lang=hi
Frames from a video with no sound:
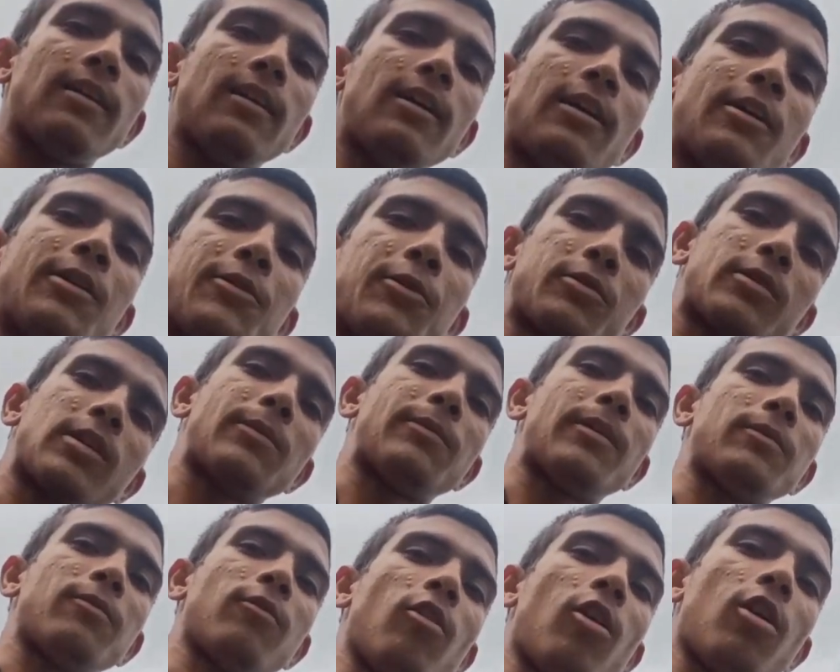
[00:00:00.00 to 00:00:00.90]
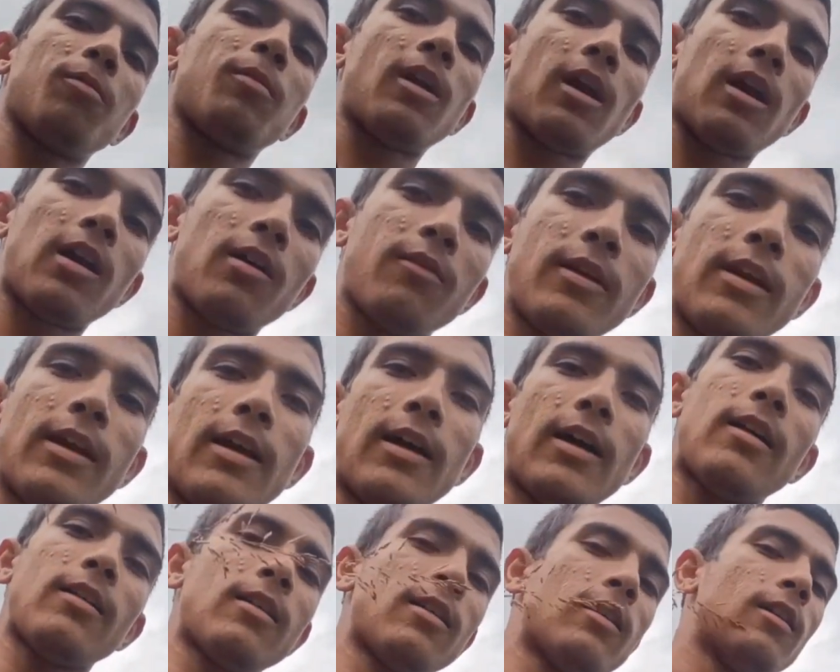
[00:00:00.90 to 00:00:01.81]
हैं उसके बाद व्लॉग बनाना भी है
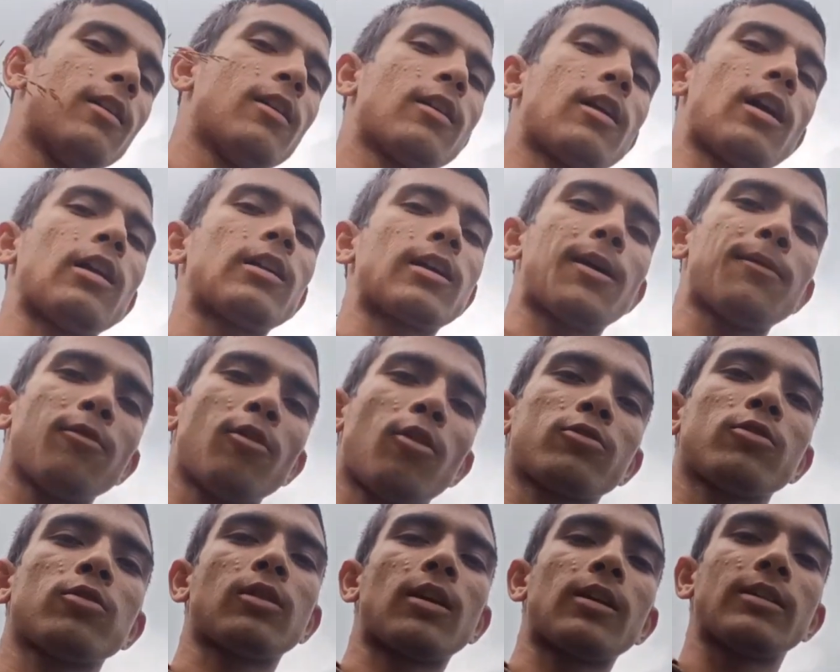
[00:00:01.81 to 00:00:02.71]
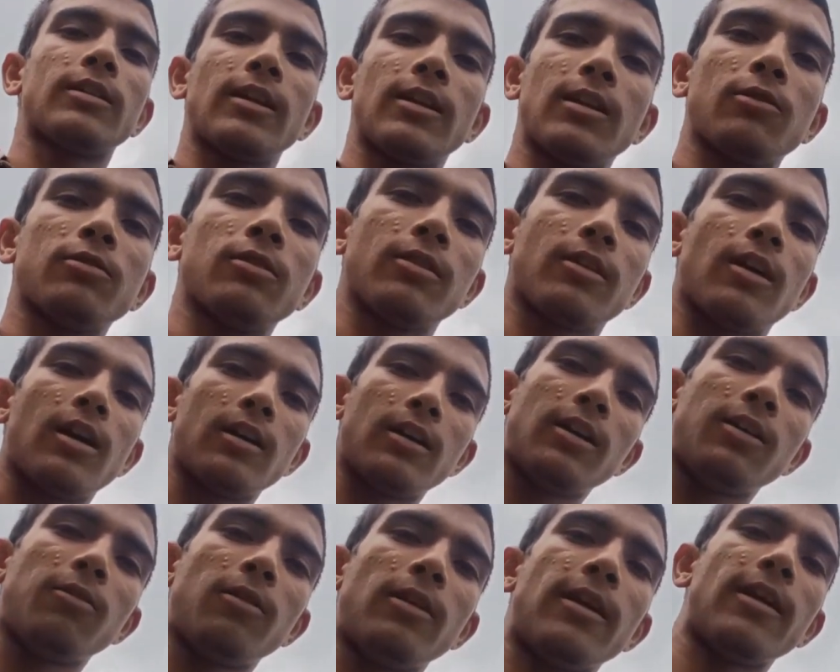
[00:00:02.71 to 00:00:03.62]
यार कल का ब्लॉग तो कर दिया था उसने
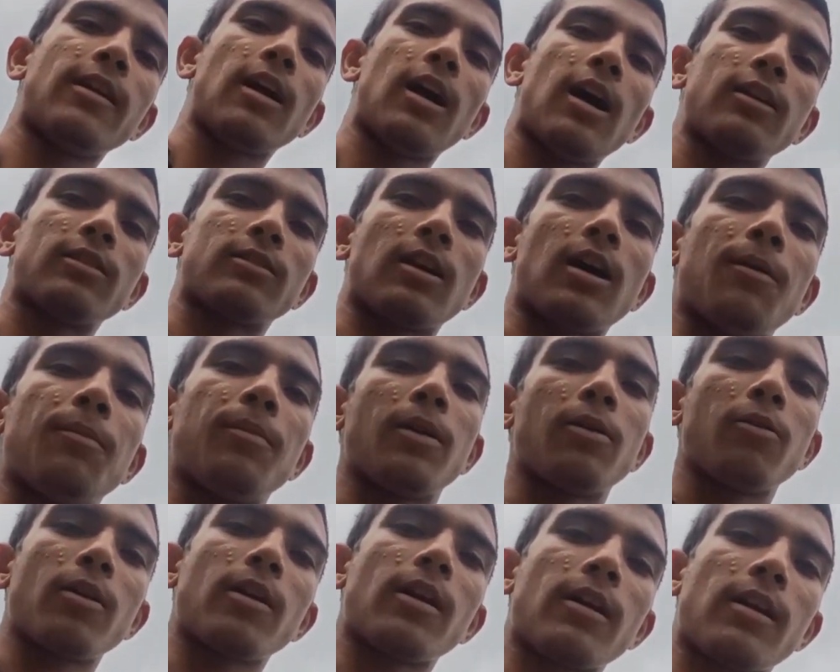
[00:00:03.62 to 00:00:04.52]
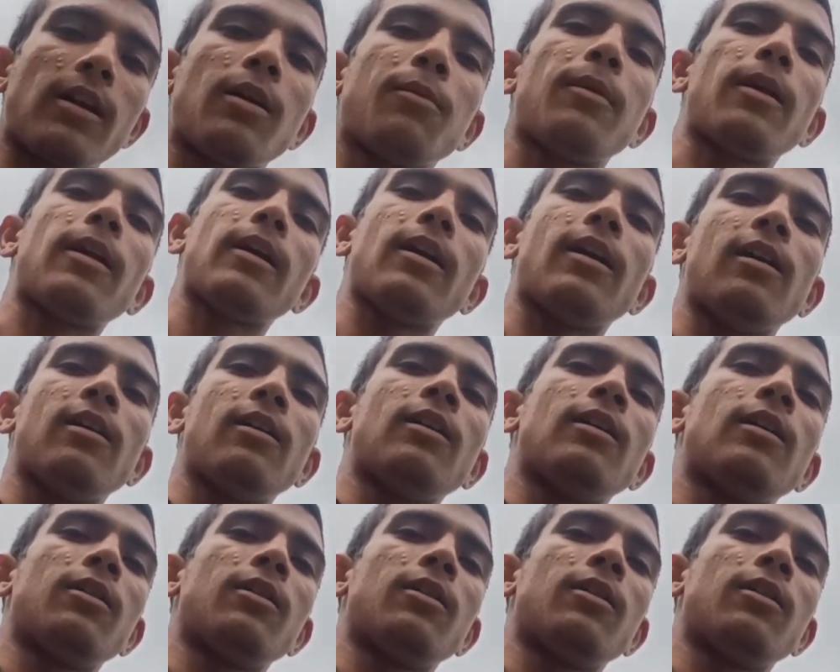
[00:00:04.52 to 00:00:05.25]
कंटिन्यू लेकिन आज का अपने को ही करना पड़ेगा